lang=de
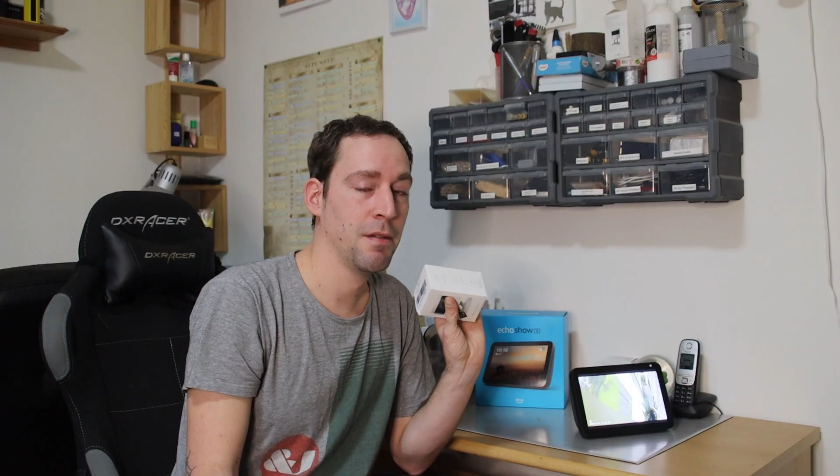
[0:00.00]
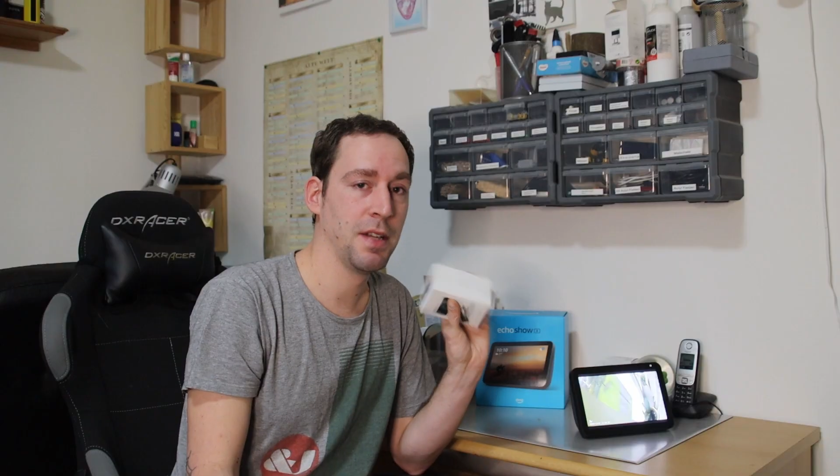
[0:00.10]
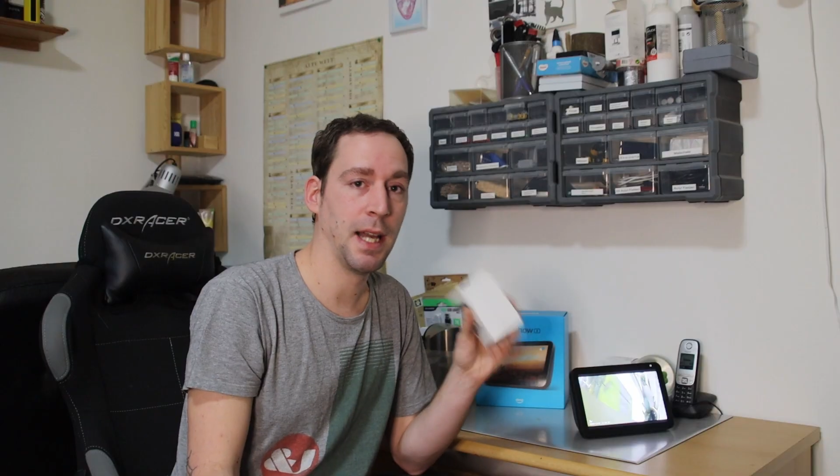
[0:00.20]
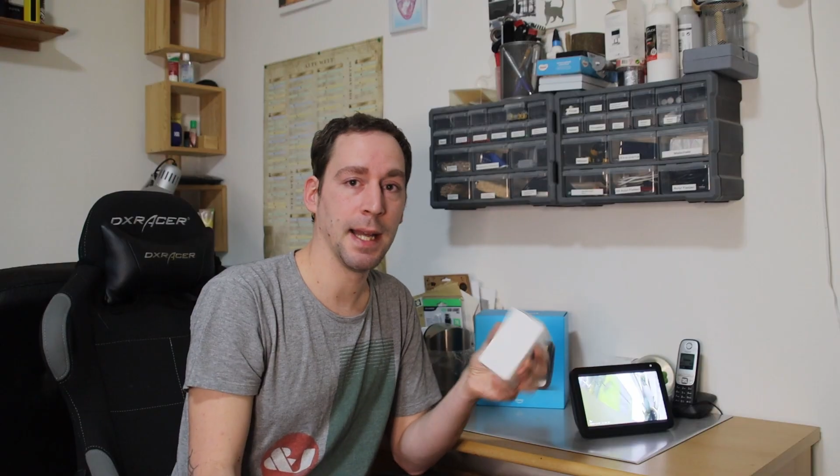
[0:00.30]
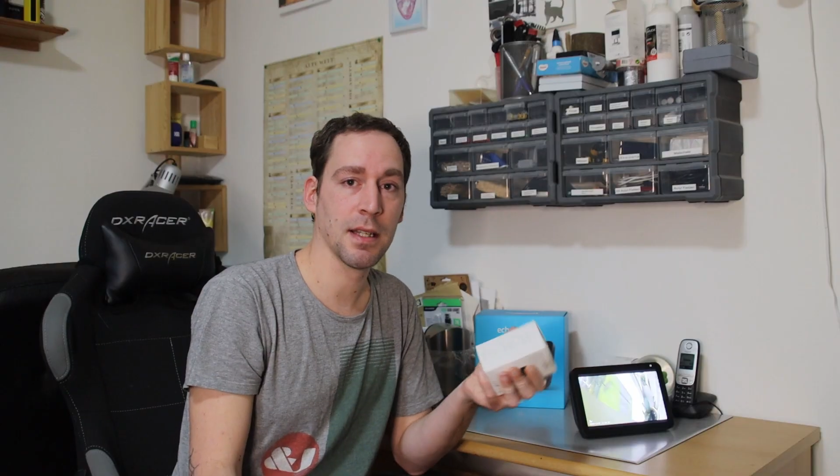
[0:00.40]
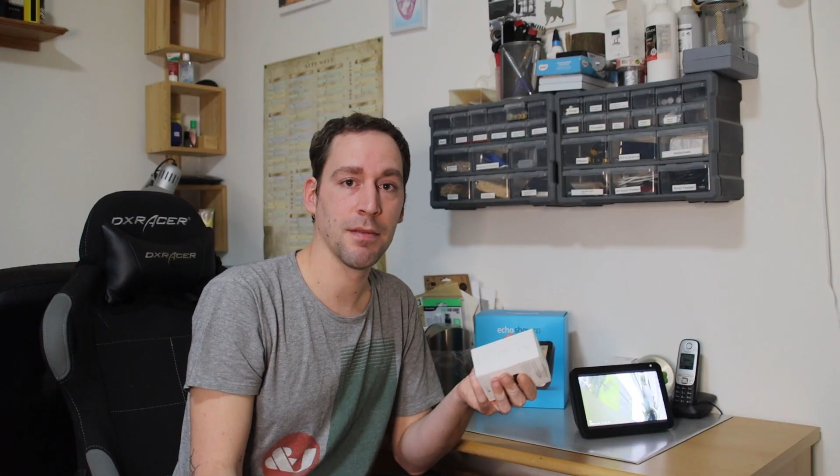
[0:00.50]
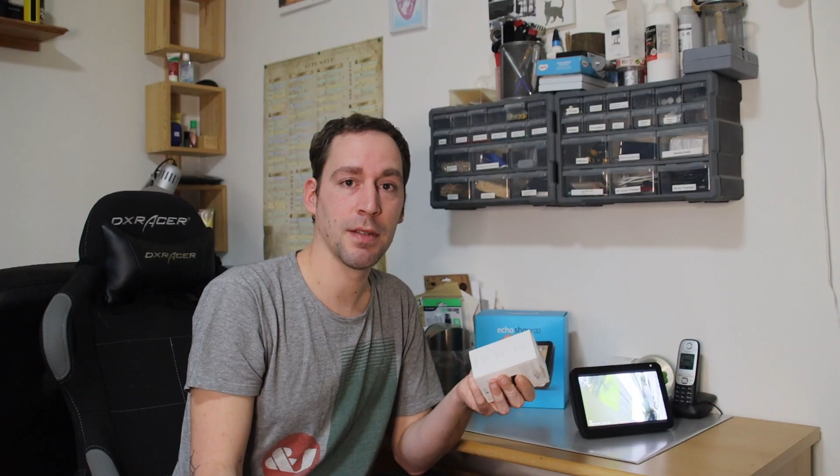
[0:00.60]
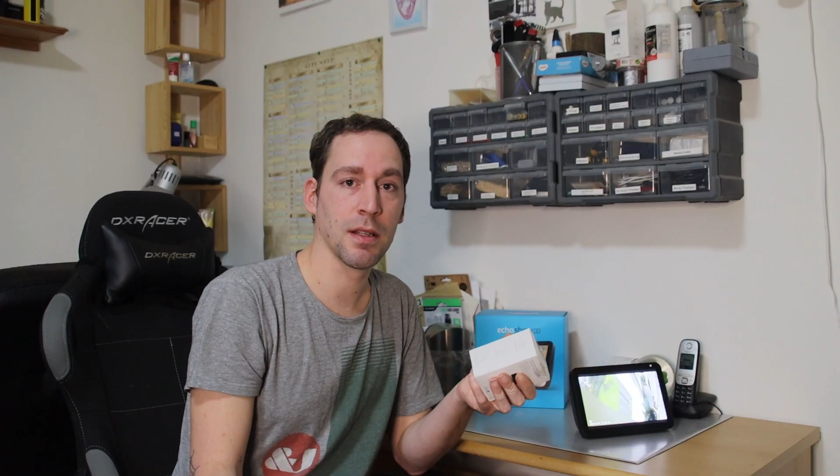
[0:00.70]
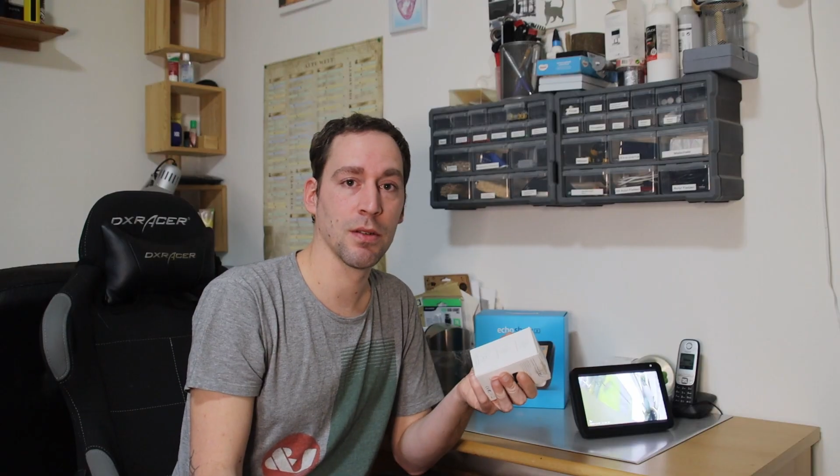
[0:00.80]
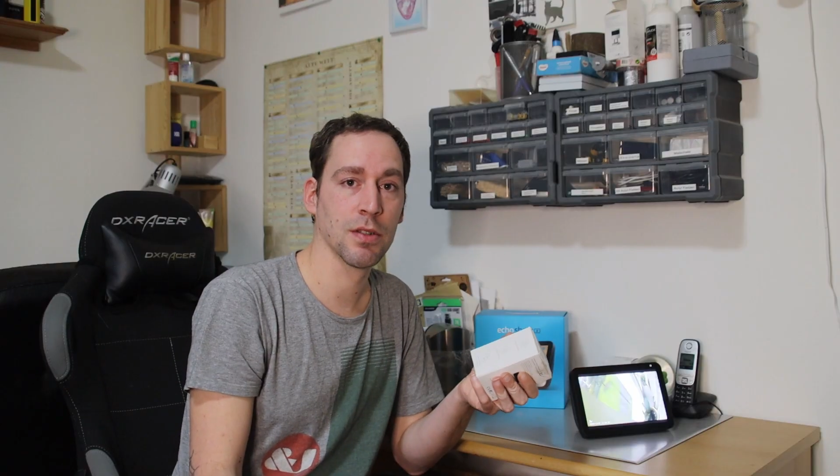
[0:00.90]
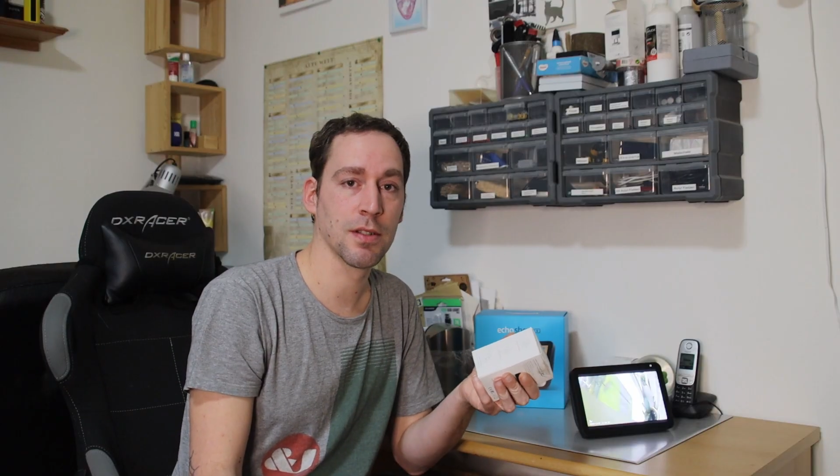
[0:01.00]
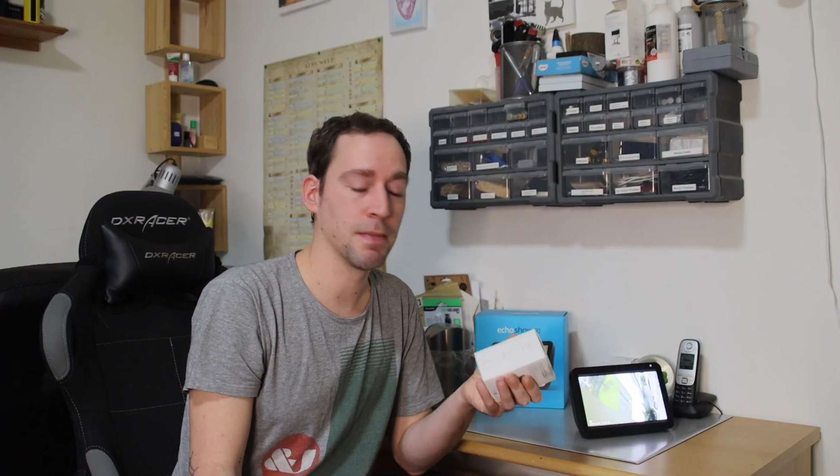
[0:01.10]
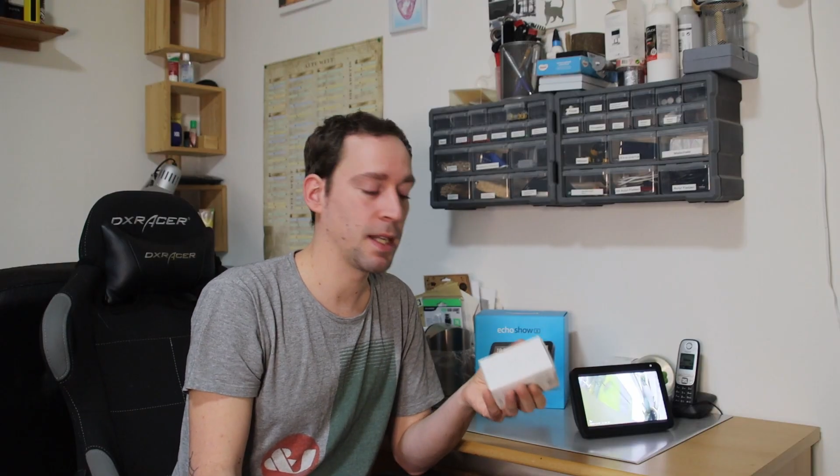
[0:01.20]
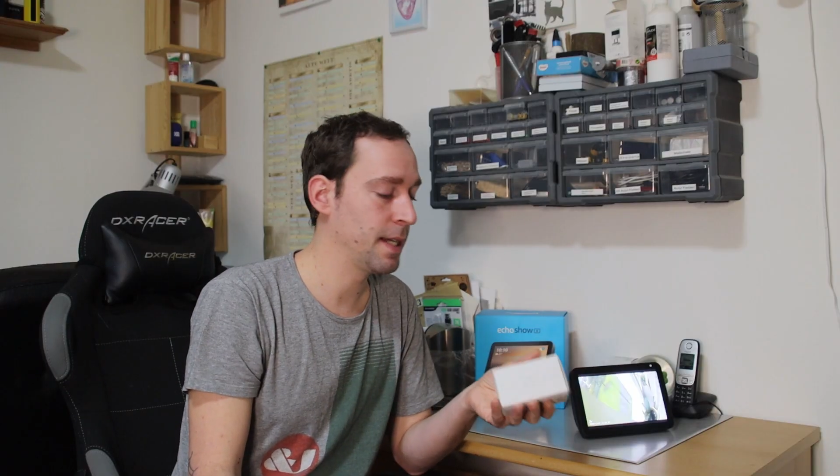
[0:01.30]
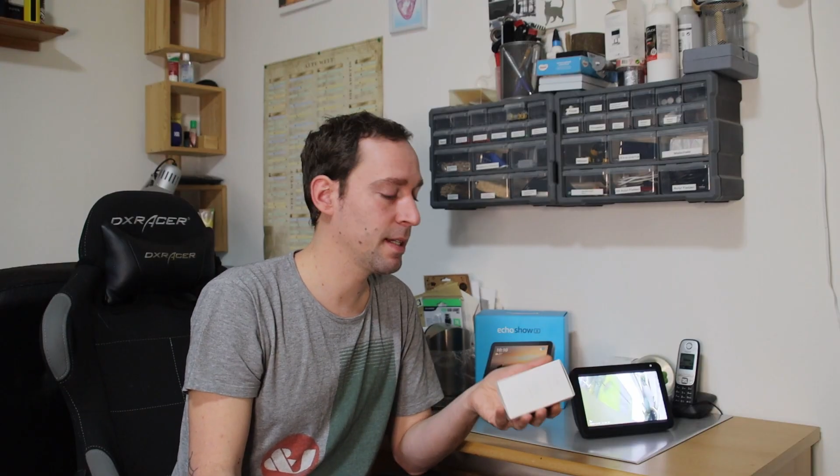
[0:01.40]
viele andere Videos mit